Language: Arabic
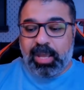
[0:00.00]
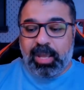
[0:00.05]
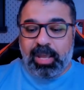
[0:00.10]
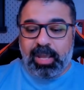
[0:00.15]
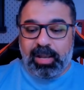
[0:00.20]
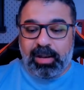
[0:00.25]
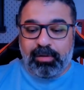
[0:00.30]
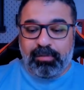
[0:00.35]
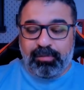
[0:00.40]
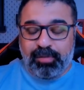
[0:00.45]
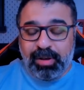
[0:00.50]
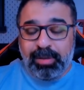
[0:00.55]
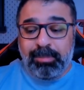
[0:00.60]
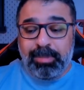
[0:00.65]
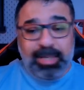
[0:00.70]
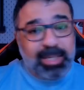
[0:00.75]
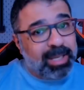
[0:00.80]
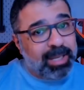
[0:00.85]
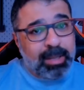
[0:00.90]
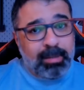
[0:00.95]
الفيلم
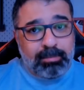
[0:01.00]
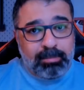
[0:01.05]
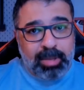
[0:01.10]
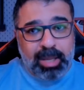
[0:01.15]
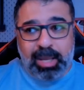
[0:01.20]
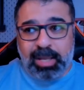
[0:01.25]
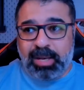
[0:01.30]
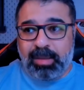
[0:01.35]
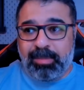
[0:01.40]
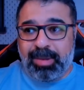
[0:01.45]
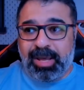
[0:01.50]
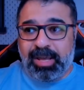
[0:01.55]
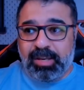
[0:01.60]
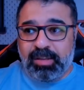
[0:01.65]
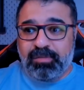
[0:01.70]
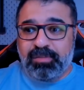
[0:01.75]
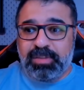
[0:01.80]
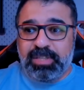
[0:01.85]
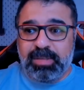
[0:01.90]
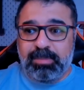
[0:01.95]
ده انا
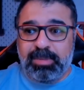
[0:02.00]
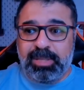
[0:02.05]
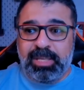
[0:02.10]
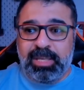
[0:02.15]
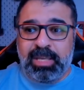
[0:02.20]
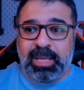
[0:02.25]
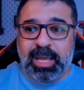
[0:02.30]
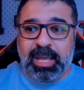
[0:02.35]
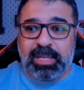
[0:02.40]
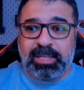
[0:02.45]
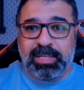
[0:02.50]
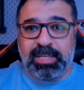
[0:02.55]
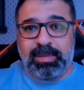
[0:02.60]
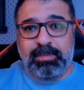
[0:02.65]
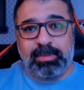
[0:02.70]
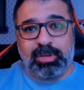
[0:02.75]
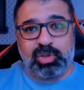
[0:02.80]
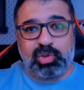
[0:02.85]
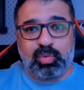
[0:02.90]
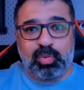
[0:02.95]
معرفتي بيه
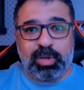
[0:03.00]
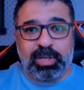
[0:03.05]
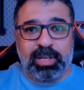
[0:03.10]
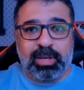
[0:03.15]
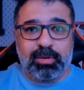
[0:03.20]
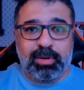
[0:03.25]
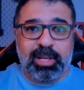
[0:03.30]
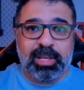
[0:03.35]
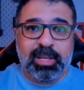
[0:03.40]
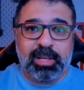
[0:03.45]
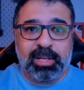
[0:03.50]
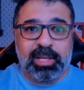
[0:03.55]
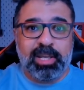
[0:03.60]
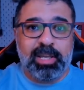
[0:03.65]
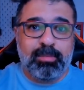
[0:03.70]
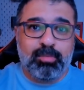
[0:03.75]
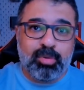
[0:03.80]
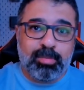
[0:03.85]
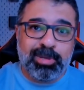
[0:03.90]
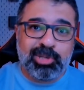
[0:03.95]
قديمه شويه ولكن
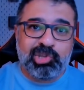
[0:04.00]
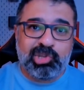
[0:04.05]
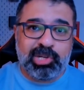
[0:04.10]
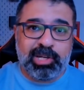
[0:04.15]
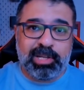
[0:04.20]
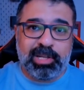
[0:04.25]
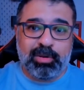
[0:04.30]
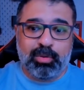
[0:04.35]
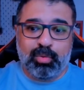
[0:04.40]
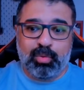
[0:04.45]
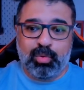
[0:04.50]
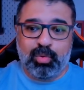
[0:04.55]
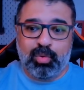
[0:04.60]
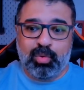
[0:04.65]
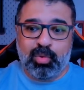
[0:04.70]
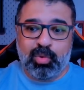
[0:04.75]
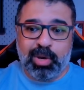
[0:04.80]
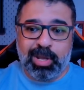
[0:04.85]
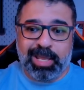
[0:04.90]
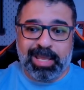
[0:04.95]
غير مباشره
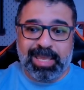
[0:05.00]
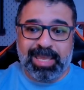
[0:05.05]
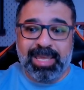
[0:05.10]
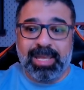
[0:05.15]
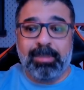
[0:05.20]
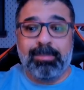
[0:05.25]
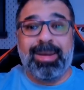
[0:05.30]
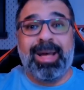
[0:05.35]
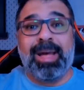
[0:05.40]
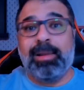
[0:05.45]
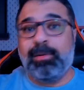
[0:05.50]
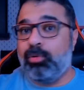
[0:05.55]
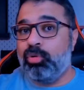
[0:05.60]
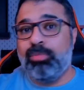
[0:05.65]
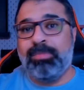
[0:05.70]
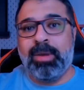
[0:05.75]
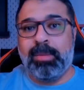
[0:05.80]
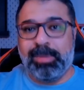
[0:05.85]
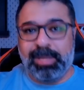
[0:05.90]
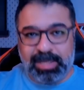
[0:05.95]
وغير
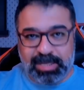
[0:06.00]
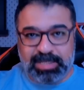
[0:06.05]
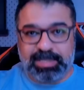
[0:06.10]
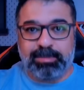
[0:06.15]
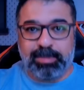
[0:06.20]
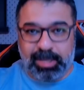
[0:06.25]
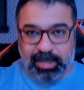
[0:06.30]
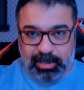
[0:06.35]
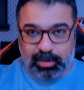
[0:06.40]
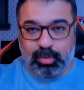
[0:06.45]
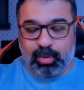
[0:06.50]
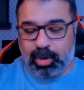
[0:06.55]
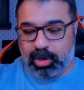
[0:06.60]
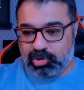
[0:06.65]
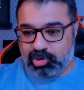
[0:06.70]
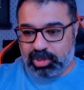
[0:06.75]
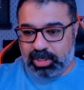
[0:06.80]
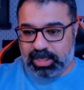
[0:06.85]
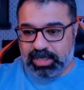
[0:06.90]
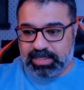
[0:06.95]
معلومه بالنسبه لي
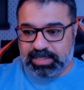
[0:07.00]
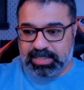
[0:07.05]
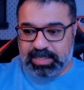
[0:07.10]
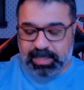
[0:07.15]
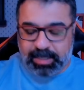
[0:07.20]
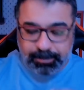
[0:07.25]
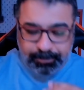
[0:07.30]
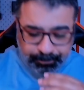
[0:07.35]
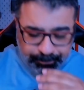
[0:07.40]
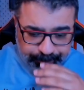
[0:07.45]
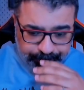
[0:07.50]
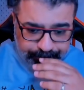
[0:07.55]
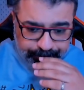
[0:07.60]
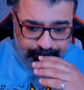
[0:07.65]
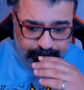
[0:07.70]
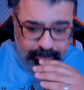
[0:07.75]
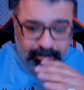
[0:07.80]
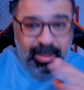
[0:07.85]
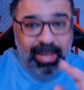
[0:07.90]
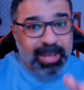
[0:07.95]
وهشرح ازاي
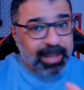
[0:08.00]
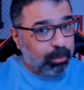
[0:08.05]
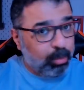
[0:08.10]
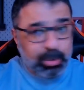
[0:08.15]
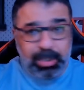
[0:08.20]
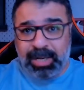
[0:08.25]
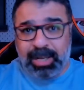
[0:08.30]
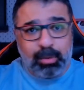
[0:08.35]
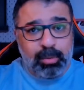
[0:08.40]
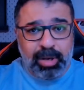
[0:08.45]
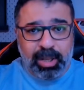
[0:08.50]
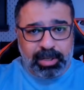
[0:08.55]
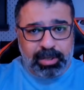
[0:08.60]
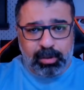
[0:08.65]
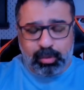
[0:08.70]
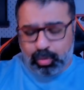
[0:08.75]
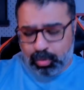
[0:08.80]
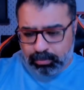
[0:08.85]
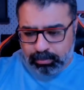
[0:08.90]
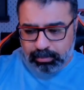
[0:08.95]
خلوني الاول احكي
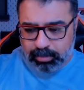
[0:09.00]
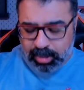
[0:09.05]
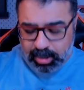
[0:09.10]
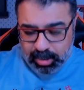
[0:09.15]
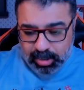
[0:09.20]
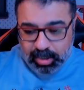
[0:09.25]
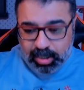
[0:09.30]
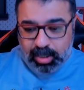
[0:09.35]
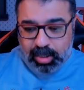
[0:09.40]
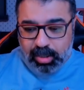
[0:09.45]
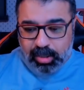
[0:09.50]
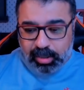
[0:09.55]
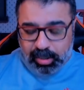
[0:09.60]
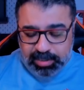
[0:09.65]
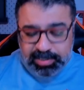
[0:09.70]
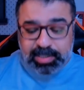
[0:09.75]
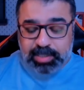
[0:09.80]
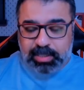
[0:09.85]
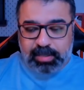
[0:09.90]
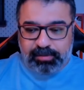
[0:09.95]
لكم
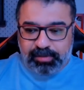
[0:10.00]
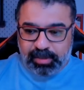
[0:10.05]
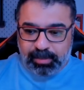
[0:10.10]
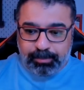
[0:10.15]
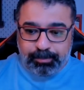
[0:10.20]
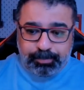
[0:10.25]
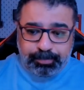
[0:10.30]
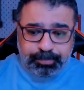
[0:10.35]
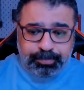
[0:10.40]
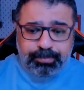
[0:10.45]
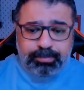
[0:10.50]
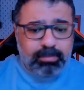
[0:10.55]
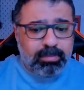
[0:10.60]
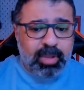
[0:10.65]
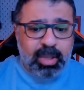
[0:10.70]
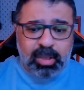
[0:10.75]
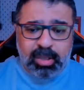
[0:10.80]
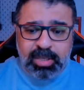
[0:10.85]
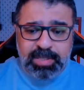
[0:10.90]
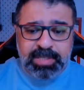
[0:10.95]
قصه الفيلم
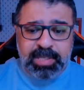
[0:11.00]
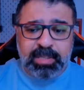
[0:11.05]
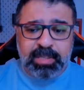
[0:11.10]
قصة